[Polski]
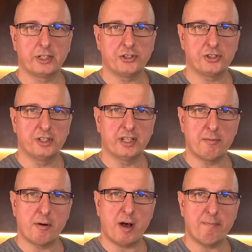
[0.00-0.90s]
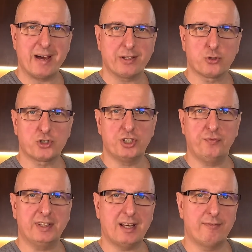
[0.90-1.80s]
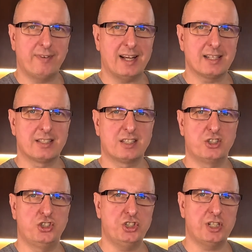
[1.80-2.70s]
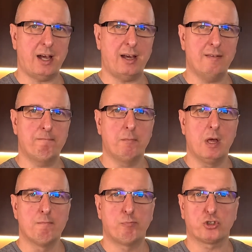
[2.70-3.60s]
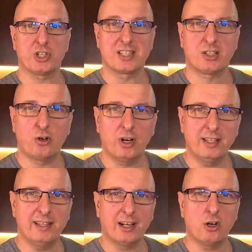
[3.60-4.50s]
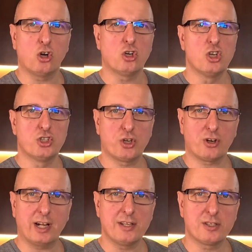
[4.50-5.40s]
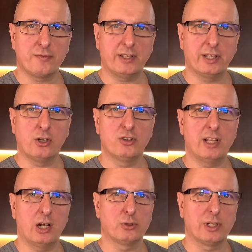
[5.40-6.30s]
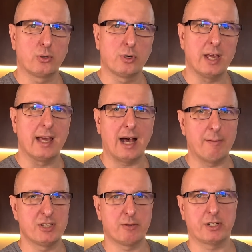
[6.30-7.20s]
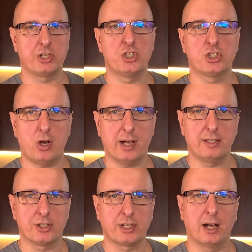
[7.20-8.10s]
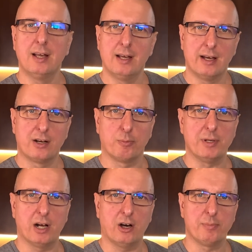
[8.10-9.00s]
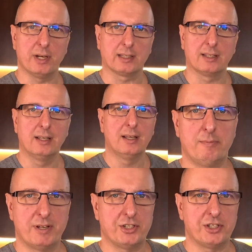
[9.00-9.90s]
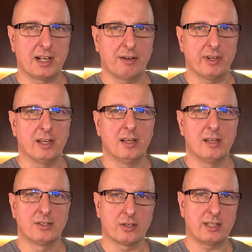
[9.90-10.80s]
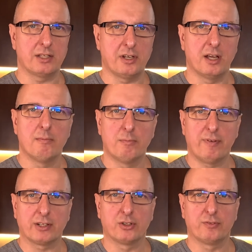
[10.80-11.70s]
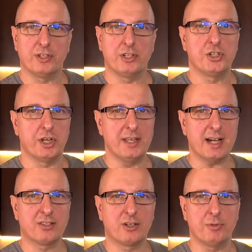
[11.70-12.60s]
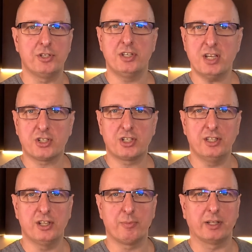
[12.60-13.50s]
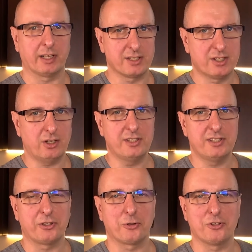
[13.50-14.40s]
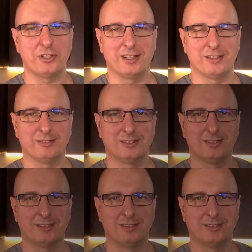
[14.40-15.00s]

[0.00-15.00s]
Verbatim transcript: Cześć, na imię mam Mariusz i witam Was dzisiaj podczas kolejnego zorganizowanego nalotu na kuchnię, aby zobaczyć co Agnieszka robi na obiad. I będzie ciekawie. Zostańcie, bo warto dowiedzieć się jak zrobić jeszcze inny obiadek zgodny z dietą rozdzielną.